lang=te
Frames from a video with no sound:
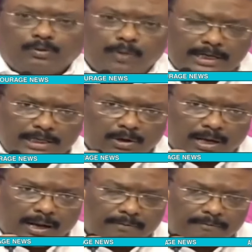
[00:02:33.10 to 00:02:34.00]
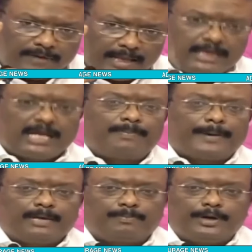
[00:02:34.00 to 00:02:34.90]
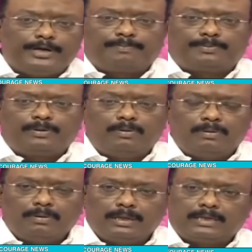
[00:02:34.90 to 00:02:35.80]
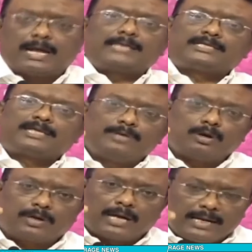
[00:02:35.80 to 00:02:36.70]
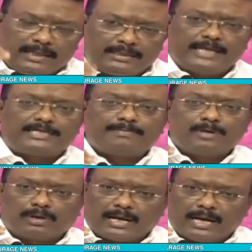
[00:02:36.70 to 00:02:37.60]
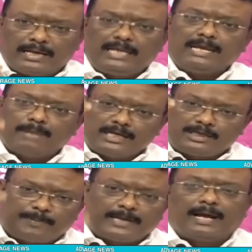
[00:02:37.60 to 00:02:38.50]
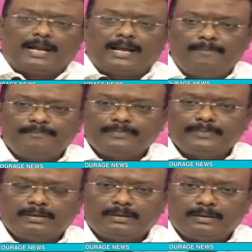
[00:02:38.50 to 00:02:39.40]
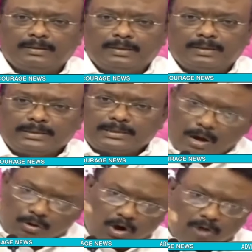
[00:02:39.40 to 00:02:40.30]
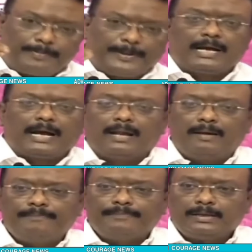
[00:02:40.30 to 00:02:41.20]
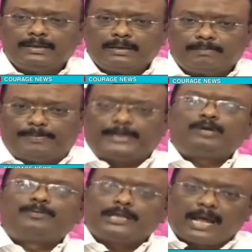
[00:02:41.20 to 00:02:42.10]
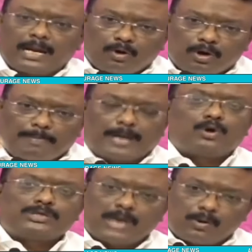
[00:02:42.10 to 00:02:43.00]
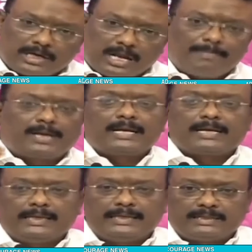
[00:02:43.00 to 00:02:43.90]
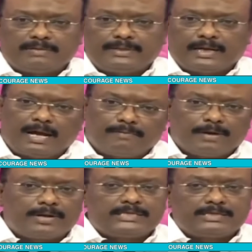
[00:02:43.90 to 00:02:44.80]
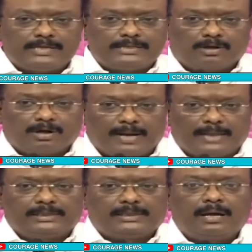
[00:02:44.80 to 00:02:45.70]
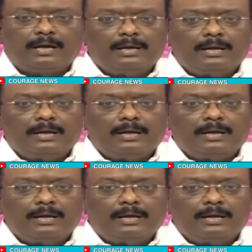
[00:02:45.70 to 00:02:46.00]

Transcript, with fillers: అటువంటి యొక్క వేదికలపై పోయినప్పుడు రాష్ట్రం యొక్క కానీ దేశం యొక్క కానీ ఇమేజ్ పెరగాల గౌరవం పెరగాల పెట్టుబడిదారులకు ఒక భరోసా ఒక నమ్మకం కలిగించే విధంగా వ్యవహరించవలసిన ఒక బాధ్యత